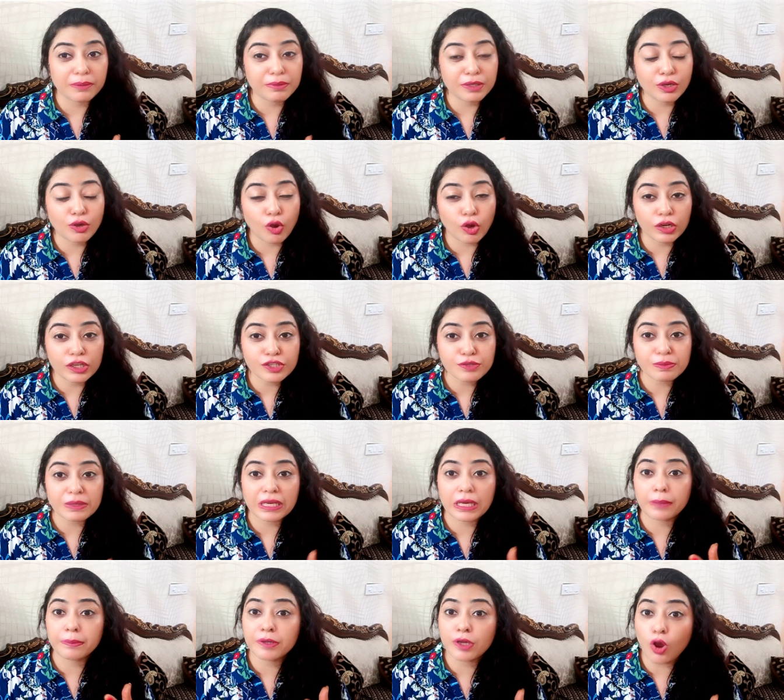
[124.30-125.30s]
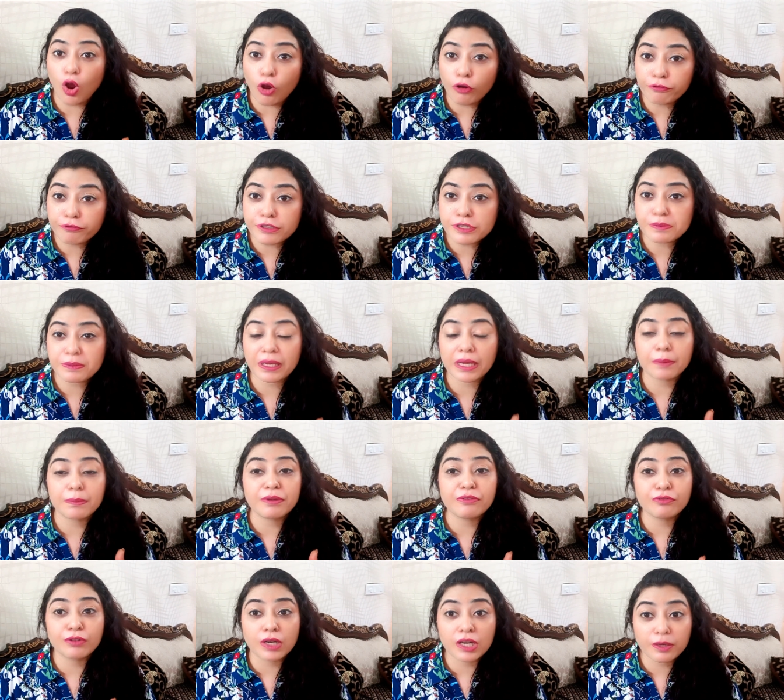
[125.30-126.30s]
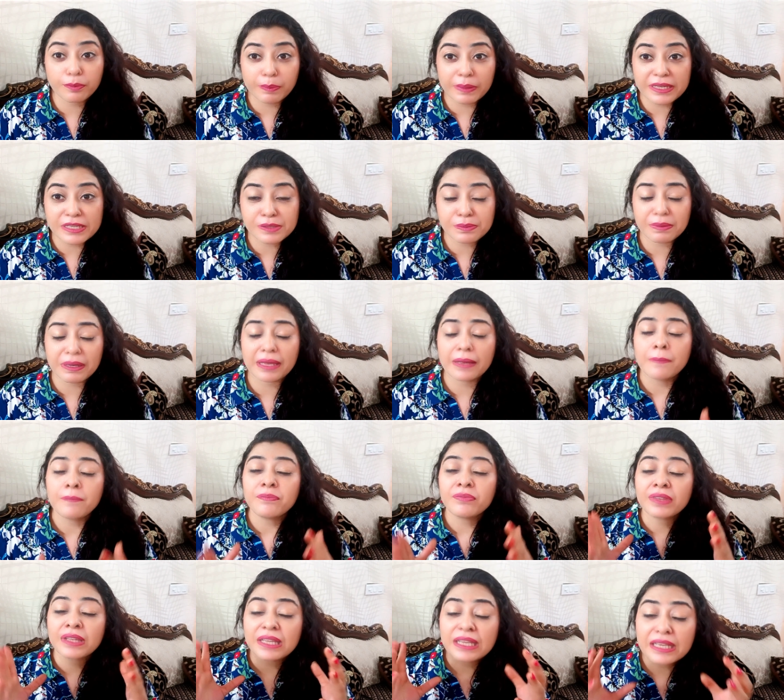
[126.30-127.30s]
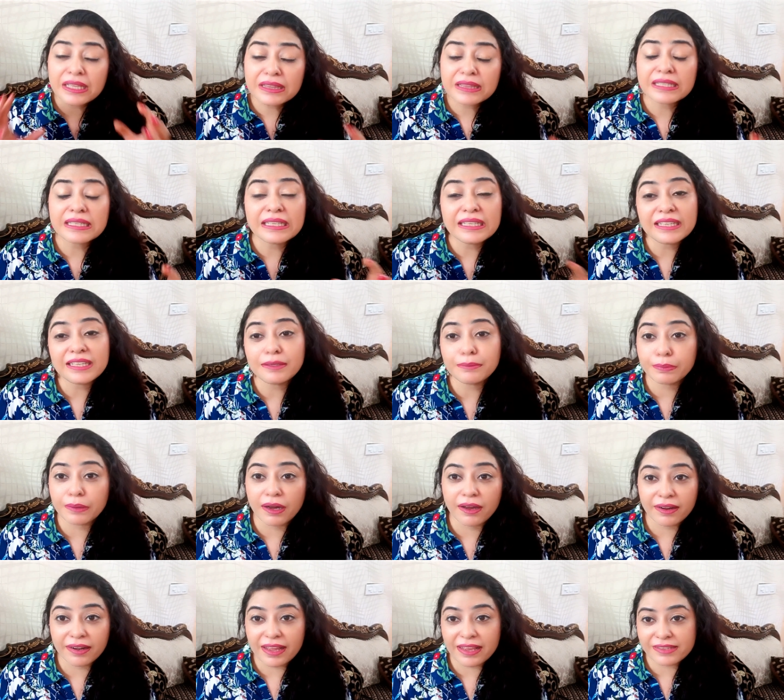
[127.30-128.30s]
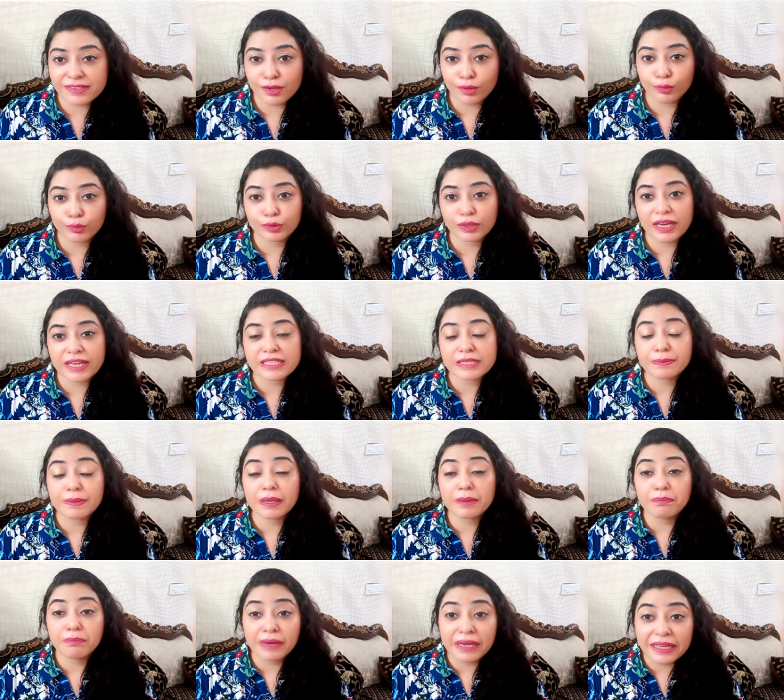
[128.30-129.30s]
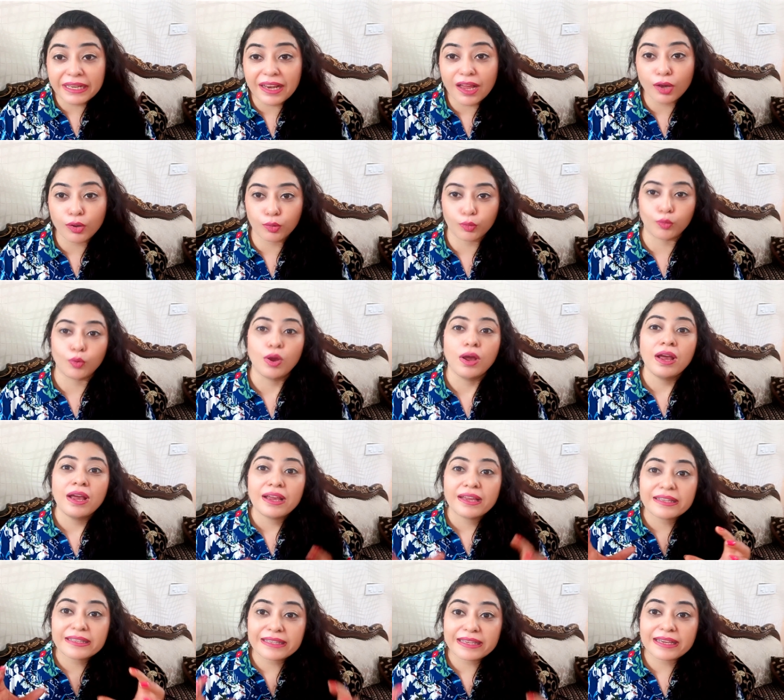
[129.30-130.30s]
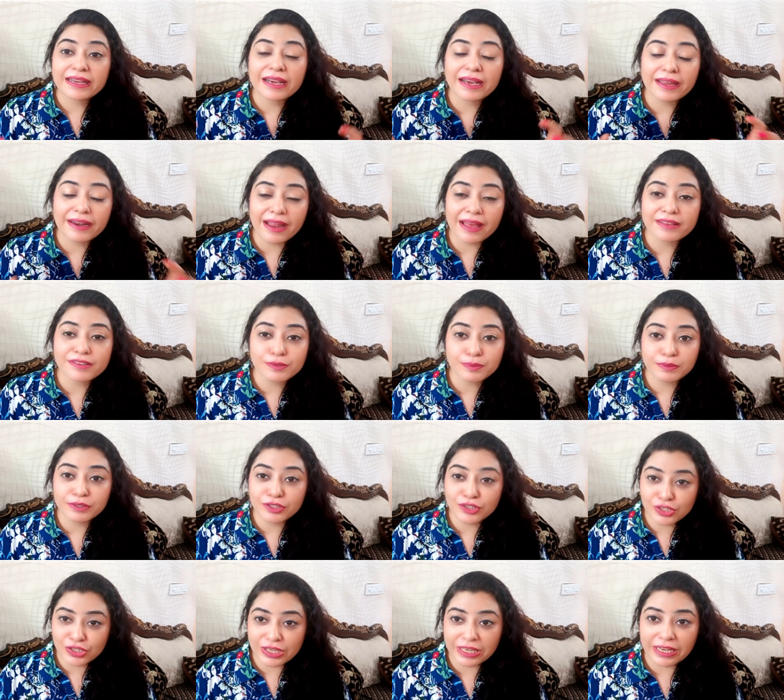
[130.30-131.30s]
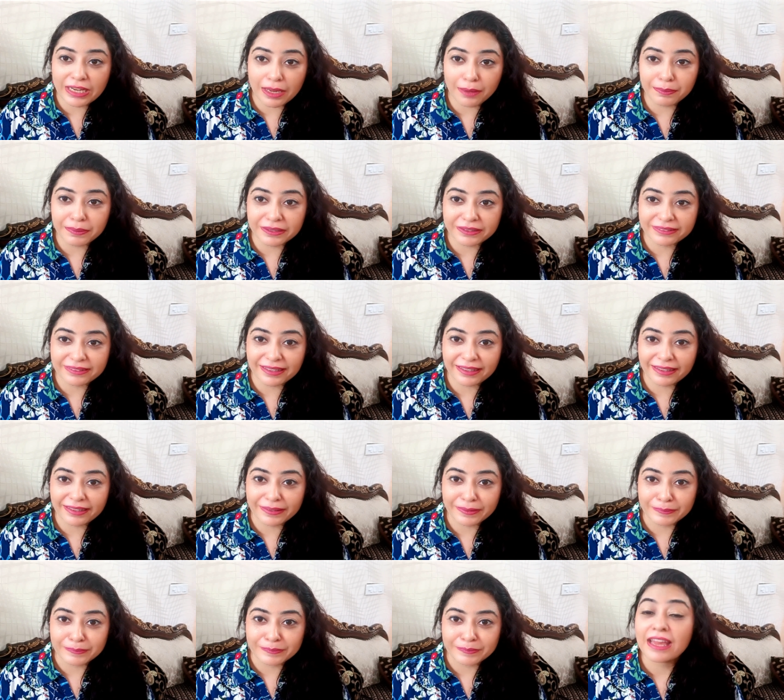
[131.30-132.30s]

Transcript: कभी कॉलेज में कभी ऑफिस में कभी वर्क प्लेस में कितनी ही बार ऐसा होता है जब एक महिला को ये हरासमेंट झेलना पड़ता है